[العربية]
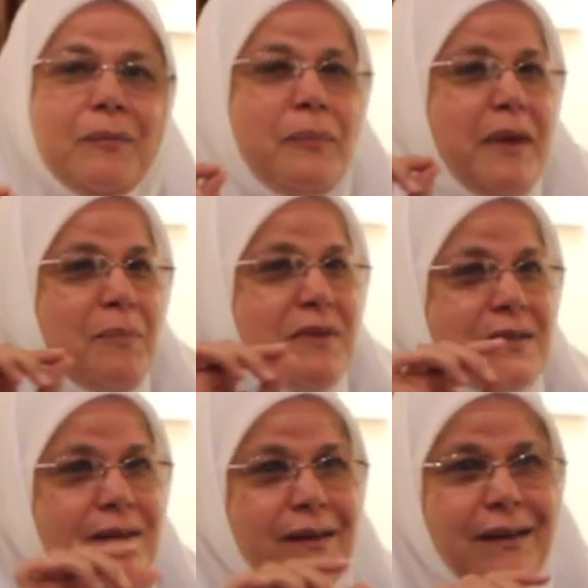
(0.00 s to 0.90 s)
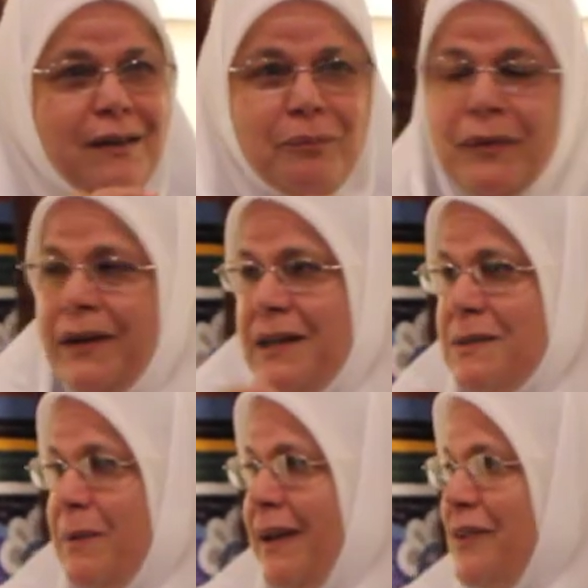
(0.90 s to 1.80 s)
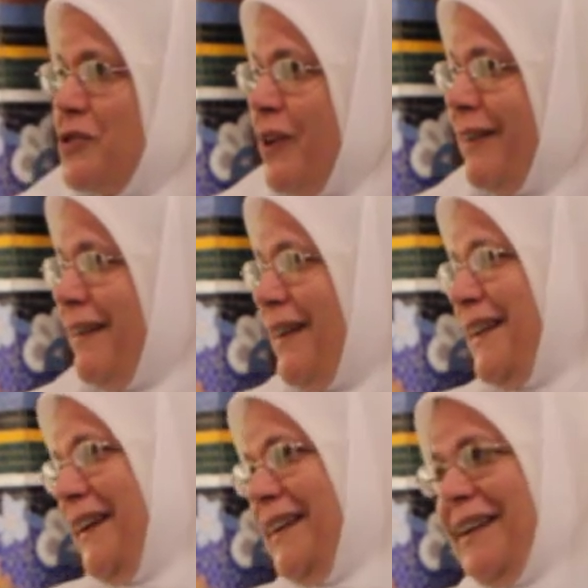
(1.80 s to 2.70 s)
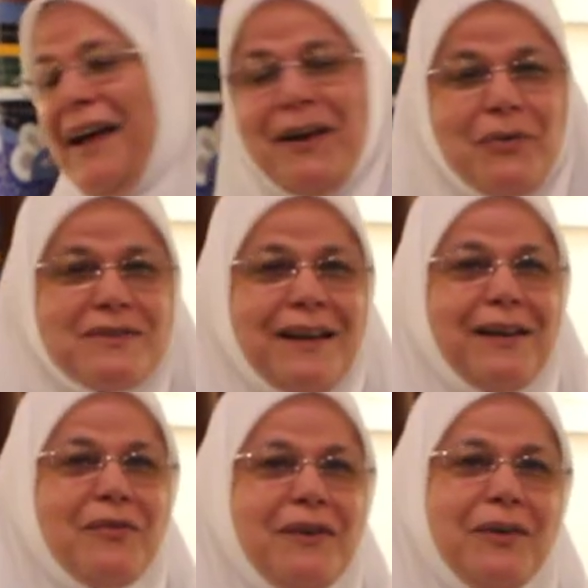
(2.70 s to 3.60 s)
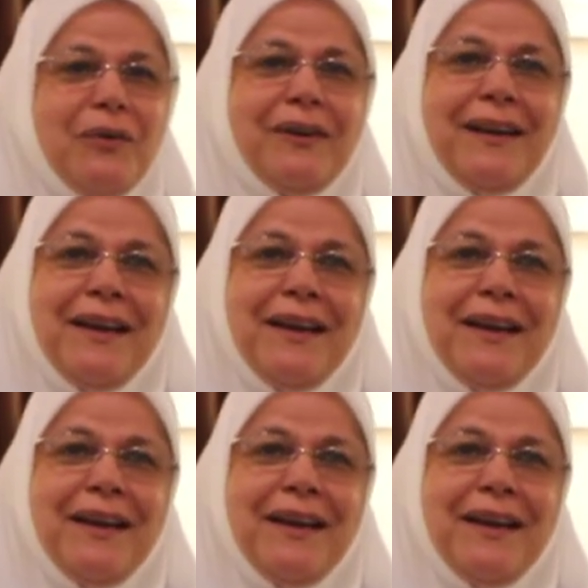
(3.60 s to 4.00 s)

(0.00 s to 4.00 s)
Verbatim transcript: بيبي صغير بالنسبة للشعراء اللي عندنا أهلا وسهلا فيكم